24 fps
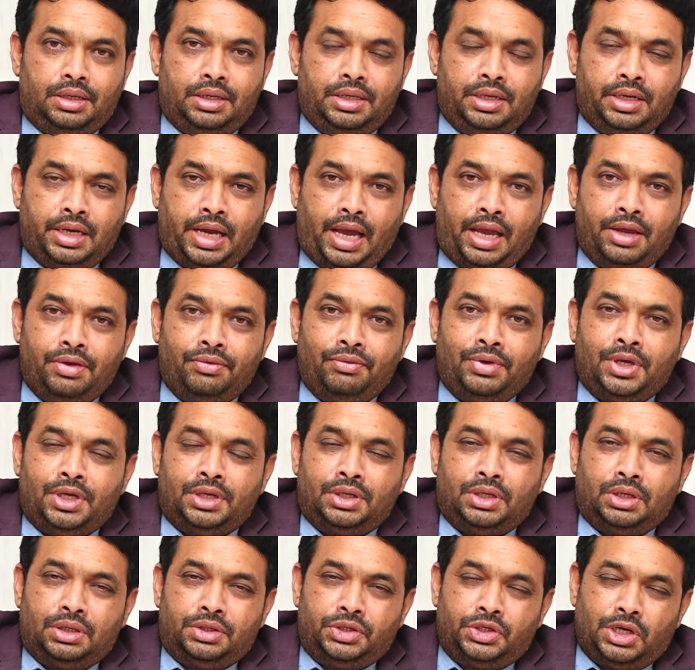ఈ హైవే
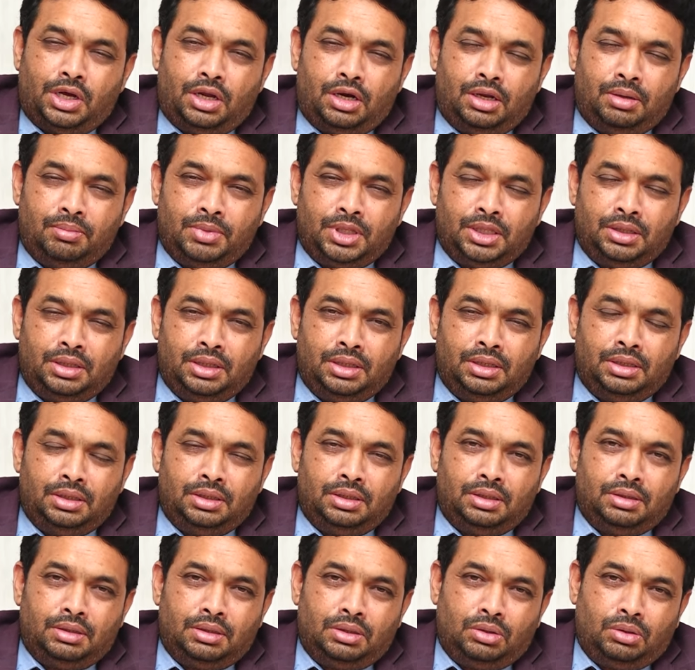చాలామంది
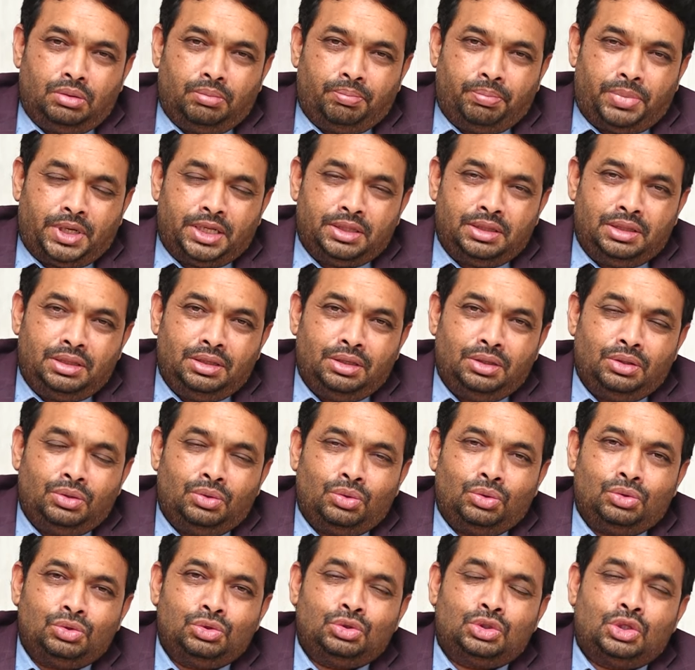
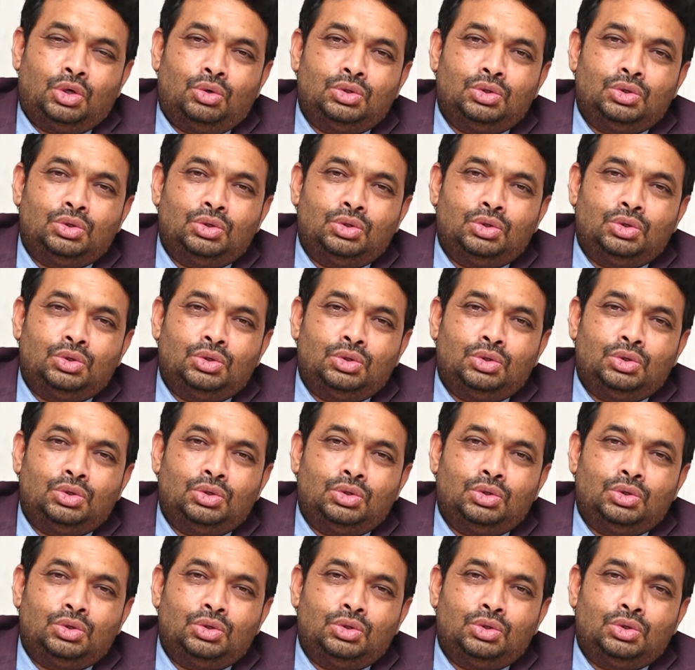ప్రతిరోజు